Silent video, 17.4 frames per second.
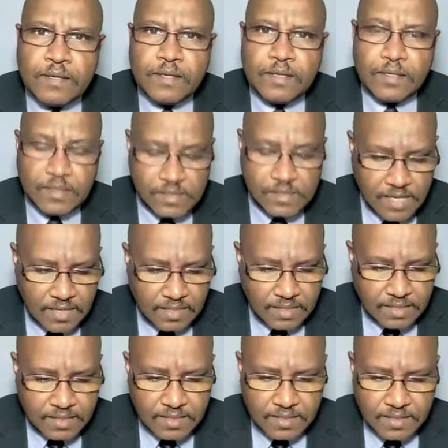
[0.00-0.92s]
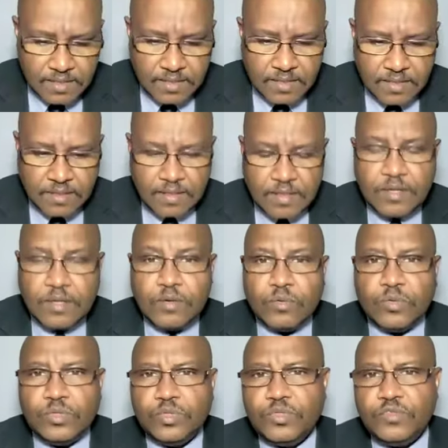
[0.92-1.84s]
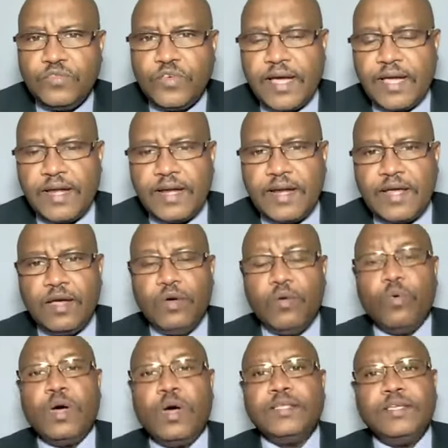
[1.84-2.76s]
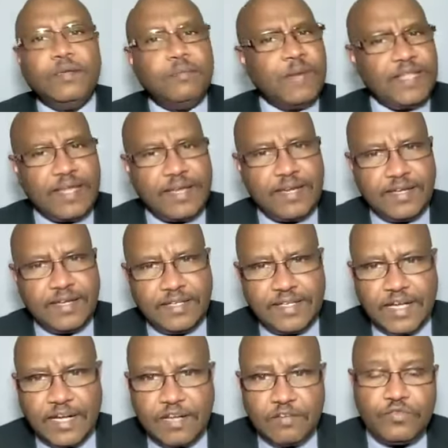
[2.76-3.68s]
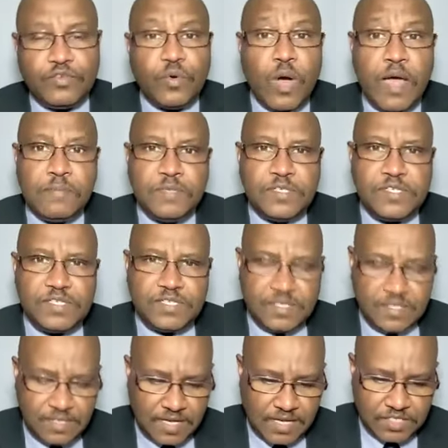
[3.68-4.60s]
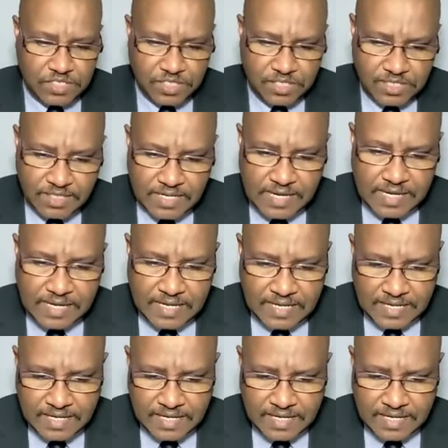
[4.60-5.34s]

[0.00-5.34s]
لذلك وجود فاغنا واضح ما دارين نتكلم فيه امس اشرنا الى